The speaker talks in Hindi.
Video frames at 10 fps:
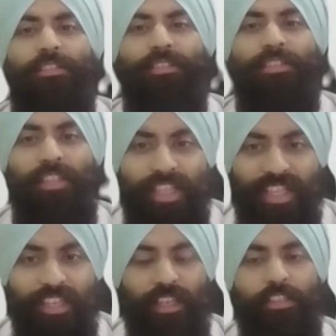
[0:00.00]

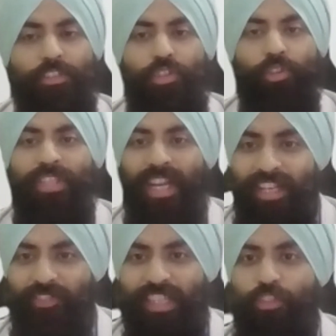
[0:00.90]
सर्टेन जो साइड
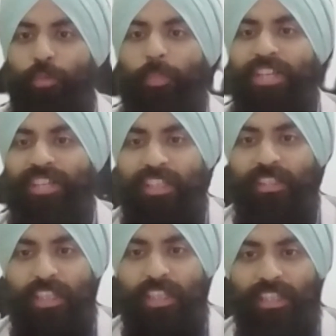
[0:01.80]
इफेक्ट जो
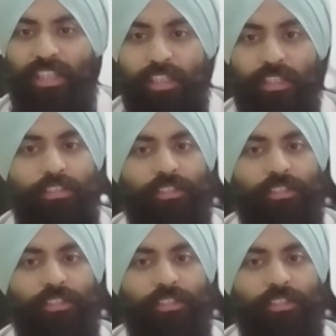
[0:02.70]
पेशेंट ज्यादातर